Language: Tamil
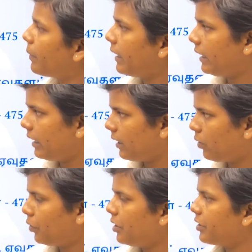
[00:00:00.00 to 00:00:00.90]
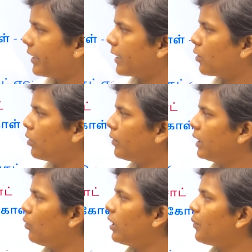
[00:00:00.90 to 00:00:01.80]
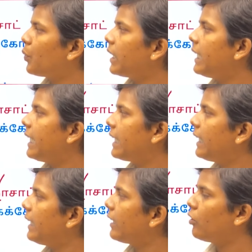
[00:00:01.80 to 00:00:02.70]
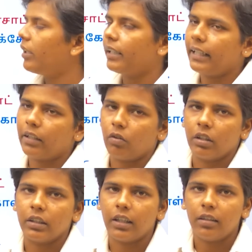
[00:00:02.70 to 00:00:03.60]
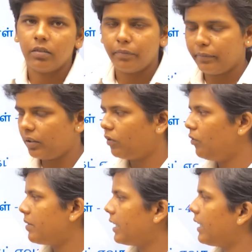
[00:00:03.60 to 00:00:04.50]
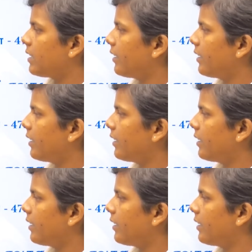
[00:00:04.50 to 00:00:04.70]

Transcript: அப்படிங்கிற குறுஞ்செயற்கைக்கோள் வந்து ஒன்று புள்ளி இரண்டு கிலோ எடை கொண்டது தான் மிகவும் சிறிய